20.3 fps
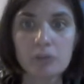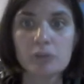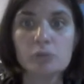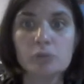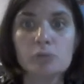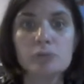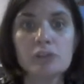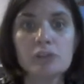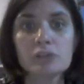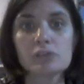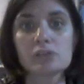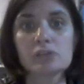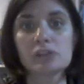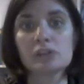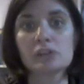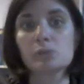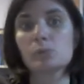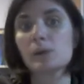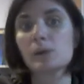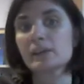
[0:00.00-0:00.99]
è l'unico
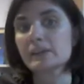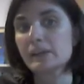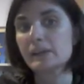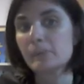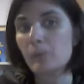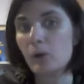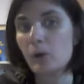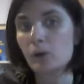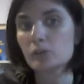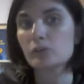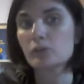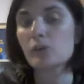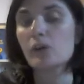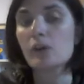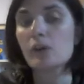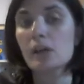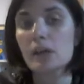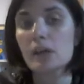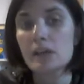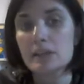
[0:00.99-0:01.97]
che in qualche modo